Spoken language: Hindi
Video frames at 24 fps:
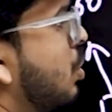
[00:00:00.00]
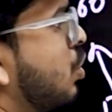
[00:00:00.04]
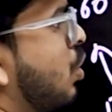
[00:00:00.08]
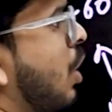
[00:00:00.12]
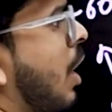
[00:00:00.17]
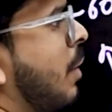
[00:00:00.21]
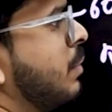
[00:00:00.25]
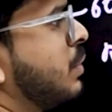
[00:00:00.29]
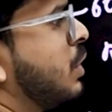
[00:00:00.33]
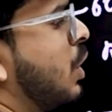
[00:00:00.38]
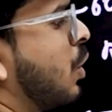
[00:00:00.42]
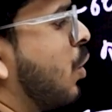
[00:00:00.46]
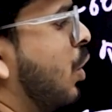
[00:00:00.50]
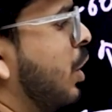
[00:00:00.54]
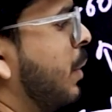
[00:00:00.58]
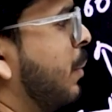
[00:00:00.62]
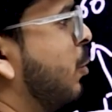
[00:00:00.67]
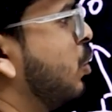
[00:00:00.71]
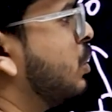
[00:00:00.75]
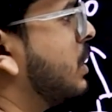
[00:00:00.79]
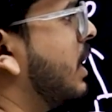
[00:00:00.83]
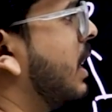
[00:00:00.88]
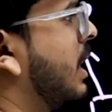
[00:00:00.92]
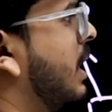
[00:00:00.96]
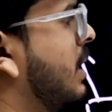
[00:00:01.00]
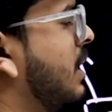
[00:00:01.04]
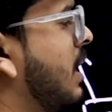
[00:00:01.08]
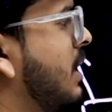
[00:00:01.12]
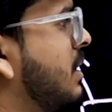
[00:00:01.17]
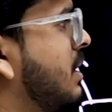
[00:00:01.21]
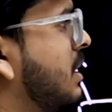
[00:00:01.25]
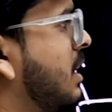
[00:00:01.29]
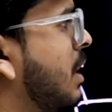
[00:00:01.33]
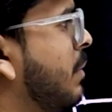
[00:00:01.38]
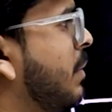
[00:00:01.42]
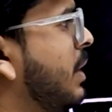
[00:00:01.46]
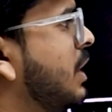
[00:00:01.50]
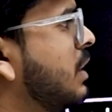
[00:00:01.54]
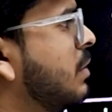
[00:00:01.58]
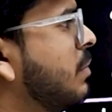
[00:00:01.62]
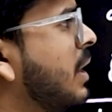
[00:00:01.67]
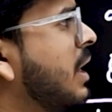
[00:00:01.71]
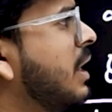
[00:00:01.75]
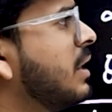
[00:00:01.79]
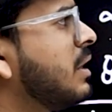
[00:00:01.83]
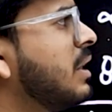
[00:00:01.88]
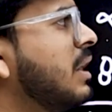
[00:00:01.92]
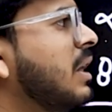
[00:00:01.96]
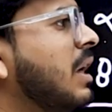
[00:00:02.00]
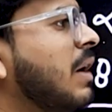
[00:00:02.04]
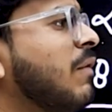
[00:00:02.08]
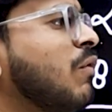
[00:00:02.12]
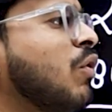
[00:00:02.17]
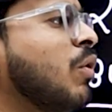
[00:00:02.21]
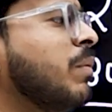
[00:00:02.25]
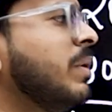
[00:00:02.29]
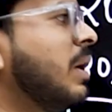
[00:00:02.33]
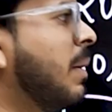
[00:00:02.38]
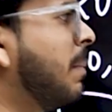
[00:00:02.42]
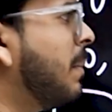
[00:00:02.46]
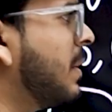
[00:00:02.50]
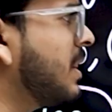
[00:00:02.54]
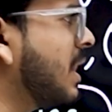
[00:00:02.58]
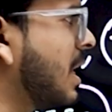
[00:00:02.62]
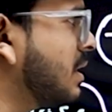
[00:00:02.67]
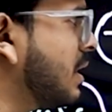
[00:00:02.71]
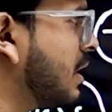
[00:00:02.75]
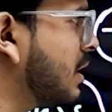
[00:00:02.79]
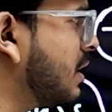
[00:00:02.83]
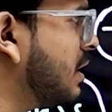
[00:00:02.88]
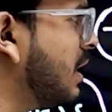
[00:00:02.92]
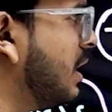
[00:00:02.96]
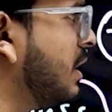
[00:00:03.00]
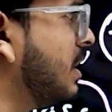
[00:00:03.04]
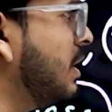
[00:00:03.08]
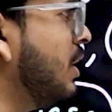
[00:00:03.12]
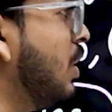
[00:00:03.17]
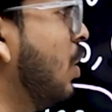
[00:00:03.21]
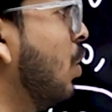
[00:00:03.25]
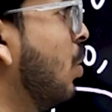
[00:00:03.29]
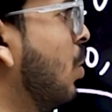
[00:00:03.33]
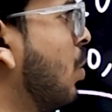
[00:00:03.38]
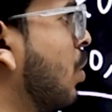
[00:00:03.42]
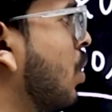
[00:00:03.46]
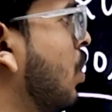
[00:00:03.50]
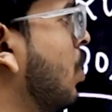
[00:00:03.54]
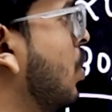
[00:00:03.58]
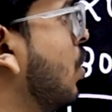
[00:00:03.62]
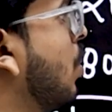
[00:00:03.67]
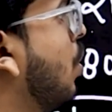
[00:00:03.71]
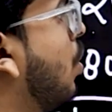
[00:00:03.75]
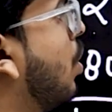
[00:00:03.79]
तो हमसे कोई पूछे कि 10 से 20 में कितने हैं वो भी हम बता सकते हैं तीन लोग